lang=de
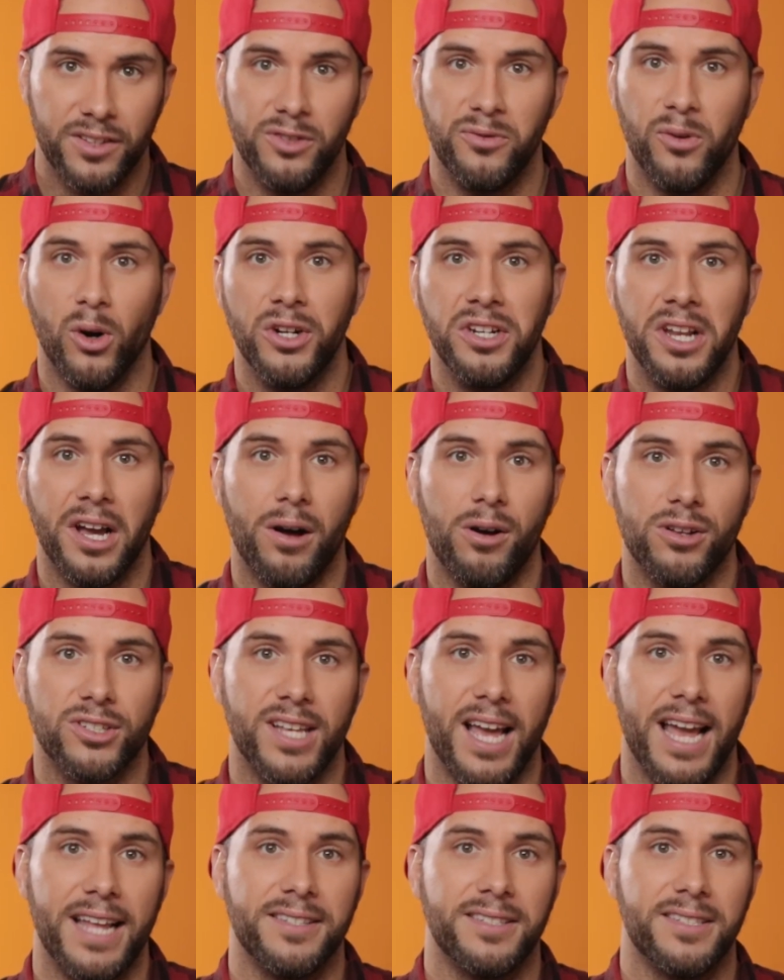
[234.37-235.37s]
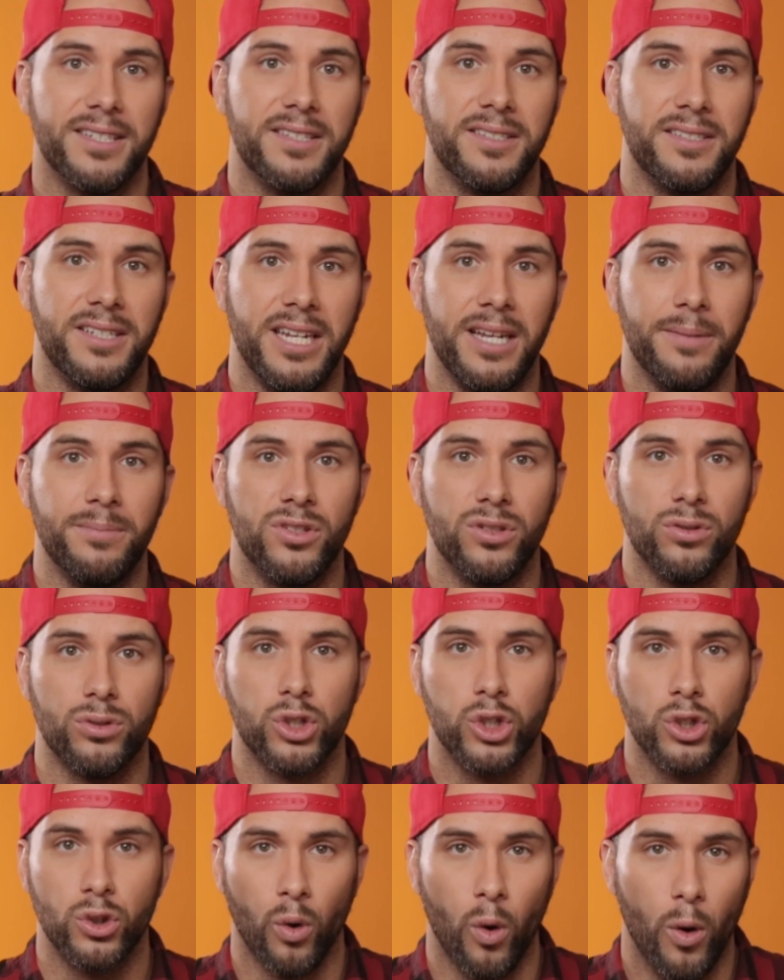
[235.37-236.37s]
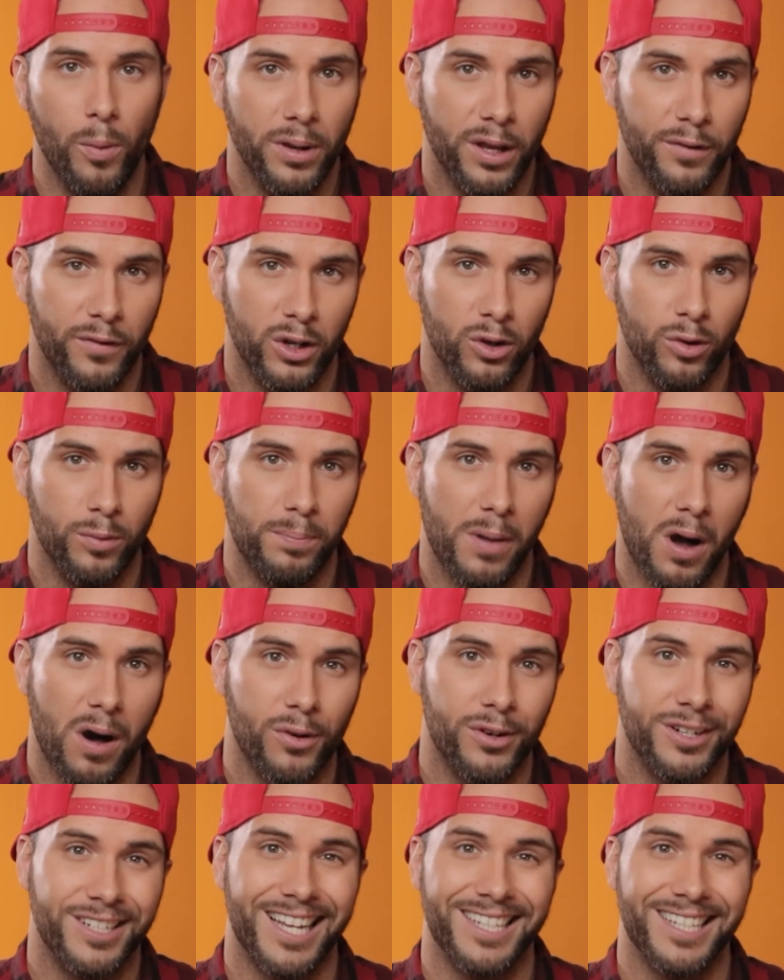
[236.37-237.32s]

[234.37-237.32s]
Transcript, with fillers: Sie wollen daraus ein System zur Stromgewinnung bauen,